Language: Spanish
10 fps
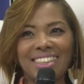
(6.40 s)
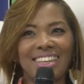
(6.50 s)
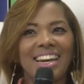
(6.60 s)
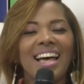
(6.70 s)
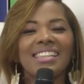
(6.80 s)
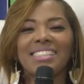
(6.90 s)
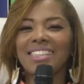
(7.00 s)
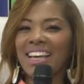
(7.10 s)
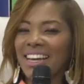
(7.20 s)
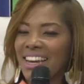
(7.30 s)
Gracias,
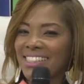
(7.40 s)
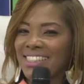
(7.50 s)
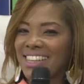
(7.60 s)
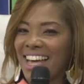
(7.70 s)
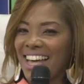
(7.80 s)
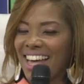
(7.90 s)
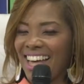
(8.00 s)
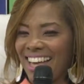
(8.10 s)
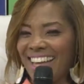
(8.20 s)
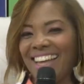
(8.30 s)
gracias.
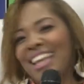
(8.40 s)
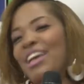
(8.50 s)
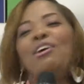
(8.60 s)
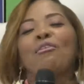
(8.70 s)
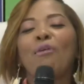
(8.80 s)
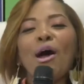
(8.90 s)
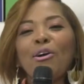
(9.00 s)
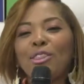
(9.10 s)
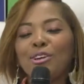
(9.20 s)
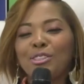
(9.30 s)

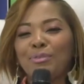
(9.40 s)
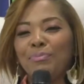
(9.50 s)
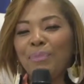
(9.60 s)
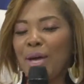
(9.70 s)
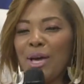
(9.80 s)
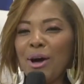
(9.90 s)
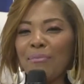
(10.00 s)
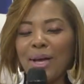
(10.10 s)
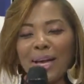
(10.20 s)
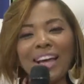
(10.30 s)
Wow, Dios
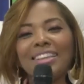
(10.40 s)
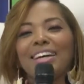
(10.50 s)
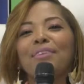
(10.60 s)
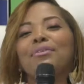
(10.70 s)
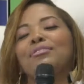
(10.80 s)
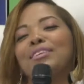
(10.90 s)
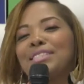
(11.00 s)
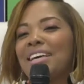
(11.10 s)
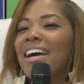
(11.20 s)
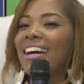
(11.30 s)
mío, me encanta que Brino
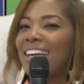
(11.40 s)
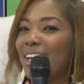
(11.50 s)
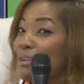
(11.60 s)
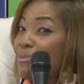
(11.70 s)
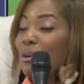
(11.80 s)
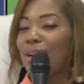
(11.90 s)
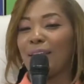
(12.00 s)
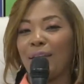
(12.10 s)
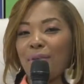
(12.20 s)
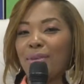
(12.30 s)
esté aquí
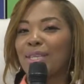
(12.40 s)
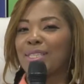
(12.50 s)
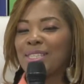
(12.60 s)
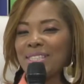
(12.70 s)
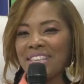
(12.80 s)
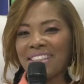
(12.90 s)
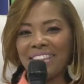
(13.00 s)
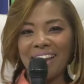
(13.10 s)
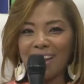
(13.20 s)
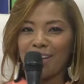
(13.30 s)
porque realmente se
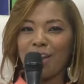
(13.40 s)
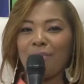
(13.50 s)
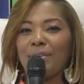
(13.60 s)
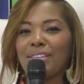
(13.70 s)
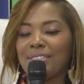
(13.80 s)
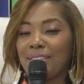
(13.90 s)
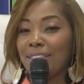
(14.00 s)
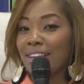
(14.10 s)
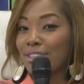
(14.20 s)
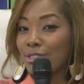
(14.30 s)
siente la algarabía, se
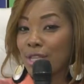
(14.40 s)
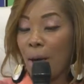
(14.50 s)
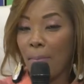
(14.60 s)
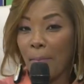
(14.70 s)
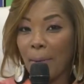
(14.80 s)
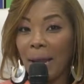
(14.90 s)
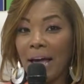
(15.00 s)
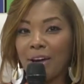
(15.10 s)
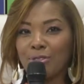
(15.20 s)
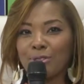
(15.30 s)
sienten esos
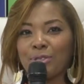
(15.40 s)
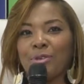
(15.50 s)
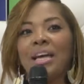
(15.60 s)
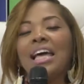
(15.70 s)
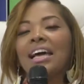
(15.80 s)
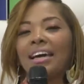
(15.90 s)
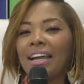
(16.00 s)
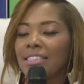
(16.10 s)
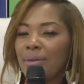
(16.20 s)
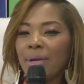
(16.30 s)
aplausos.
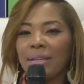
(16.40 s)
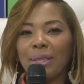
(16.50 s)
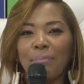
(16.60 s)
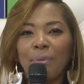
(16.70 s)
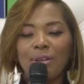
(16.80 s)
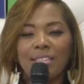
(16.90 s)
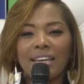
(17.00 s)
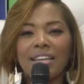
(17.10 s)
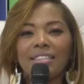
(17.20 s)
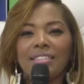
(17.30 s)
Gracias, mi gente, por
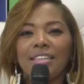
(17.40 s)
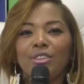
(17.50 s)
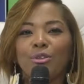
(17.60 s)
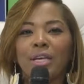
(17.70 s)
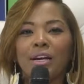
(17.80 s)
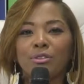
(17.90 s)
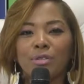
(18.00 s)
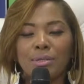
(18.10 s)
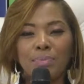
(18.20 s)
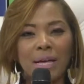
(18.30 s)
seguir en sintonía con
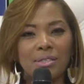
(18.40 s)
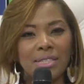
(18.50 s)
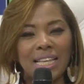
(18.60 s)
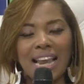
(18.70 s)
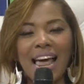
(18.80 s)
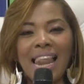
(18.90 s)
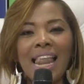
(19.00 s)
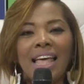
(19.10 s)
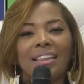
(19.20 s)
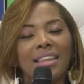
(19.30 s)
su espacio estelar
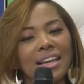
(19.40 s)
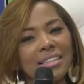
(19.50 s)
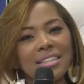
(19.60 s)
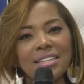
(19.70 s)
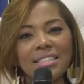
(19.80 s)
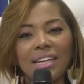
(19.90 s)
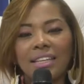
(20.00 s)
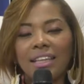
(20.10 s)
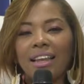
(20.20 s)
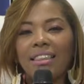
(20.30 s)
de las 6 de
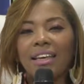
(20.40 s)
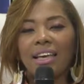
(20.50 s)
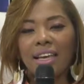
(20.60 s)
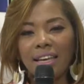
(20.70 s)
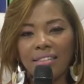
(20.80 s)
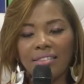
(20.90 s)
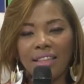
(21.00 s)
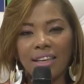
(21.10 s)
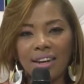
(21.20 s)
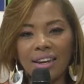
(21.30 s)
la tarde,
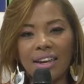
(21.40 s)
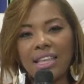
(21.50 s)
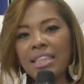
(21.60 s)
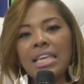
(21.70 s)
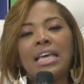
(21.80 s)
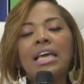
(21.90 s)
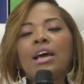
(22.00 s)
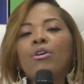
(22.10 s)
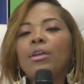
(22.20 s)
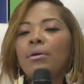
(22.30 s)
Gente Ready.
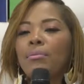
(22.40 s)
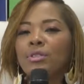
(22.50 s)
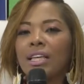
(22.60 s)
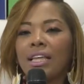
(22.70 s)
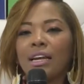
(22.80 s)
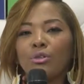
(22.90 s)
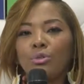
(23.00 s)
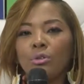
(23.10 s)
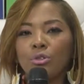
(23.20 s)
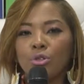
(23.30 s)
Hoy le vamos a dar
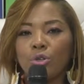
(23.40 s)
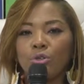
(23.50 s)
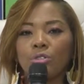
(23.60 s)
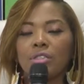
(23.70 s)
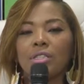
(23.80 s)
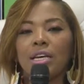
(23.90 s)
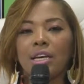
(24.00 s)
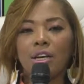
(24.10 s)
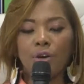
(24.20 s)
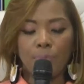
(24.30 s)
algunos
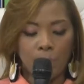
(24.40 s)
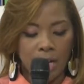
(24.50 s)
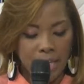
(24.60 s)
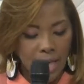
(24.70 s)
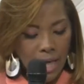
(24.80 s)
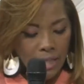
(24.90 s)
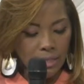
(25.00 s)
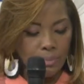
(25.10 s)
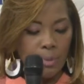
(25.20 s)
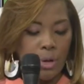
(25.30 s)
consejos por allá
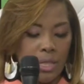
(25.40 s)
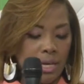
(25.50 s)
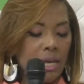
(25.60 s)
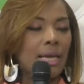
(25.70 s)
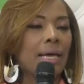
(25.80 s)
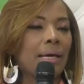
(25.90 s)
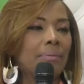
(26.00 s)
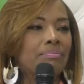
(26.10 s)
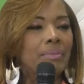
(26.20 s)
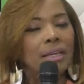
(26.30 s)
después de
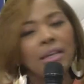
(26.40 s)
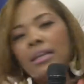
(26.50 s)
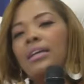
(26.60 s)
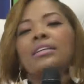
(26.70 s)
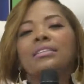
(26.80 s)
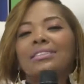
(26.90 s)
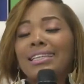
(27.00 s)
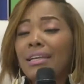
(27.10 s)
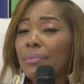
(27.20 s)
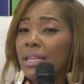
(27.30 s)
que
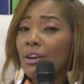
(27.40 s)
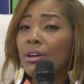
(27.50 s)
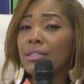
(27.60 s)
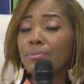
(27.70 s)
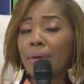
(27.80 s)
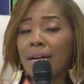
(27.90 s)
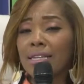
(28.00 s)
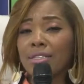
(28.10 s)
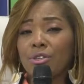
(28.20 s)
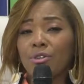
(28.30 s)
se terminaron las
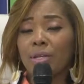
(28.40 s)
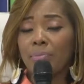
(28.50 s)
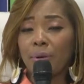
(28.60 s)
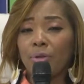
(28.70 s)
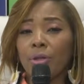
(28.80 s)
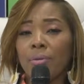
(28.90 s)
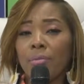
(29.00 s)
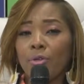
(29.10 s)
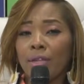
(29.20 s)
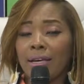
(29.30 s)
vacaciones, pero
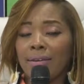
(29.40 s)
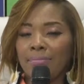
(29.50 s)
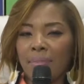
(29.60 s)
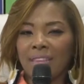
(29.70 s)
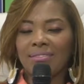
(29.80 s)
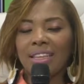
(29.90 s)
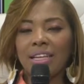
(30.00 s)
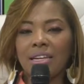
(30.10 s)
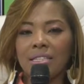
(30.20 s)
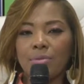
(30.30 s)
debemos de
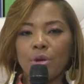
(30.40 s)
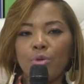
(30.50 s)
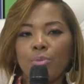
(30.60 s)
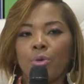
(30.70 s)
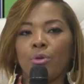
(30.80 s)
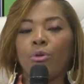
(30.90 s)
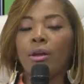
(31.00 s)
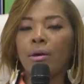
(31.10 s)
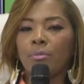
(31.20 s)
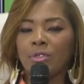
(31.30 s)
mantener ese buen humor.
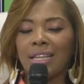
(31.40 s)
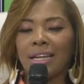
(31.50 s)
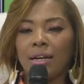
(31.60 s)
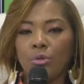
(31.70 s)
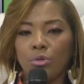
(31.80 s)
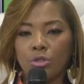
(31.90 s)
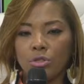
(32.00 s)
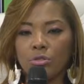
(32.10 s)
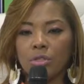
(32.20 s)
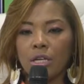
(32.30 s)
Hoy le vamos a dar
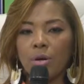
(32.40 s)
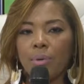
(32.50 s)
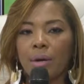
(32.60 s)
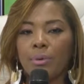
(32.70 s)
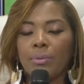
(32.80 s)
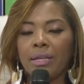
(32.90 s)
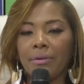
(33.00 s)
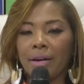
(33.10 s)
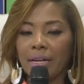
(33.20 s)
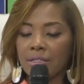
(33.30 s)
algunos consejos para volver
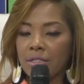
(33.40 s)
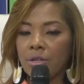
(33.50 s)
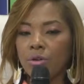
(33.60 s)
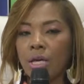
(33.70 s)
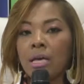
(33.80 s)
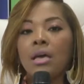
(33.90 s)
de vacaciones